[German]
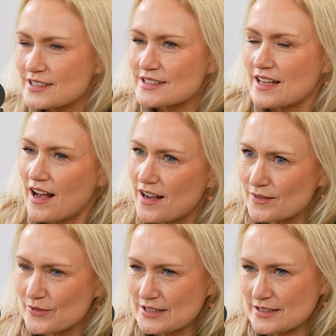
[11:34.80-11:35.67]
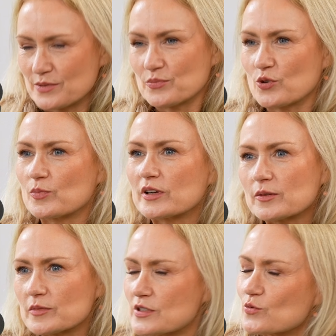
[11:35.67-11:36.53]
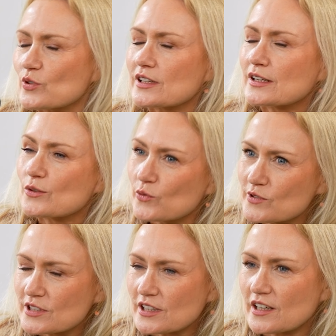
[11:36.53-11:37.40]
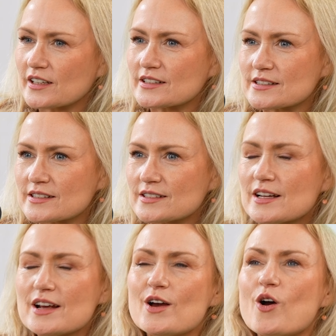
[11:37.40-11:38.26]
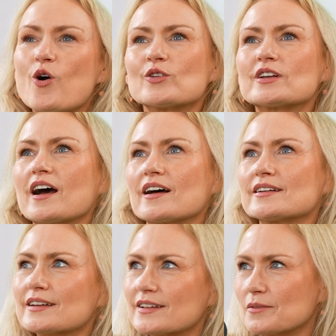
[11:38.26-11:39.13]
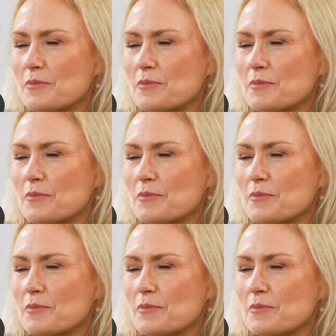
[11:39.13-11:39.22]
dann sagen, was dein Problem ist oder deine Unsicherheiten sind. Und der andere